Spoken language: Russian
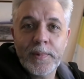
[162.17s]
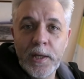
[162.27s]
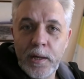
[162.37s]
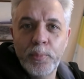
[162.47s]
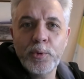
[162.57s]

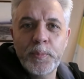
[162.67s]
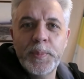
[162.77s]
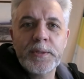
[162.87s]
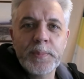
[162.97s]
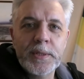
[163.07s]
Или бунт
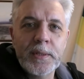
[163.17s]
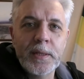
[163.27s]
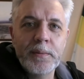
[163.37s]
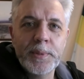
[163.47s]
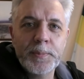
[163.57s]

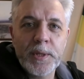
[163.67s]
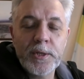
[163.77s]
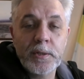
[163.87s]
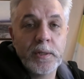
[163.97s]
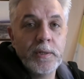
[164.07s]
бессмысленный и
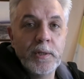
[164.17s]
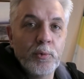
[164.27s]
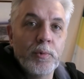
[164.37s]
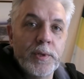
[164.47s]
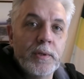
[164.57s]
беспощадный. Не
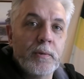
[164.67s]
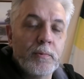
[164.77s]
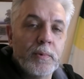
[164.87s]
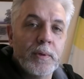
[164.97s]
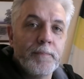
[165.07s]
то и не
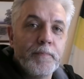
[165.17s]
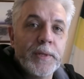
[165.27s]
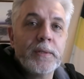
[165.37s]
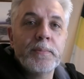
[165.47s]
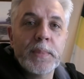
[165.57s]
другое.
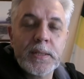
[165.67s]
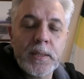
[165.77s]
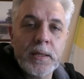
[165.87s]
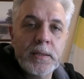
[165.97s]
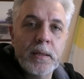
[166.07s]
Это
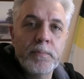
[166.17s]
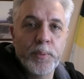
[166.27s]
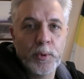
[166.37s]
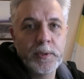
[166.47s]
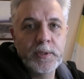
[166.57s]
демонстрация
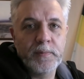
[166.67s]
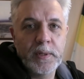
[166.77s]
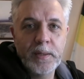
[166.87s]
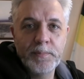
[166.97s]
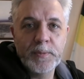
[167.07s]
полной
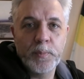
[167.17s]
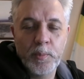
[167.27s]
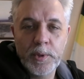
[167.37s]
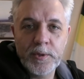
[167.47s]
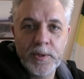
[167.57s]
своей
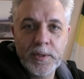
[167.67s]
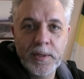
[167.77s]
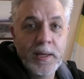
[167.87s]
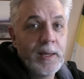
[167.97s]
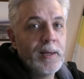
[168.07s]
беспомощности.